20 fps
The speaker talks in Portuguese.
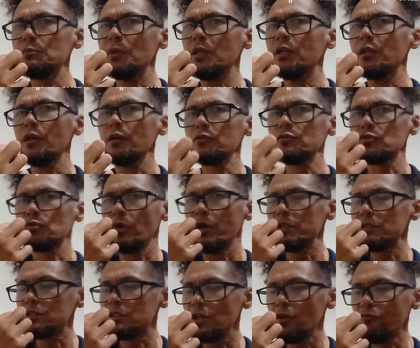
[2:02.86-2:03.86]
Meninos do
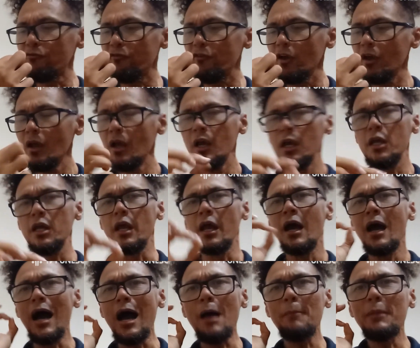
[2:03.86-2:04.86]
Recife
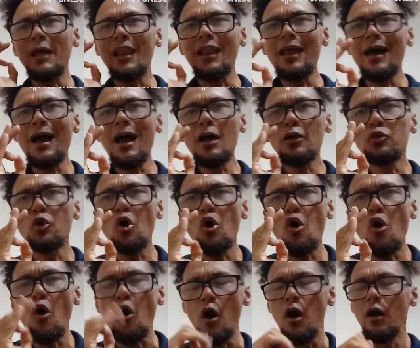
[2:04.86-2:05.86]
e
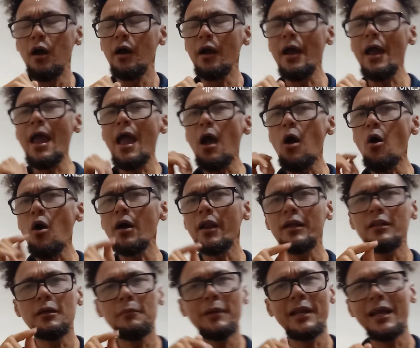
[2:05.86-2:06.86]
Abelardo, É
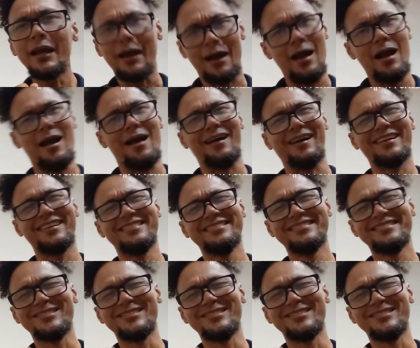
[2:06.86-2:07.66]
Hora de Brincar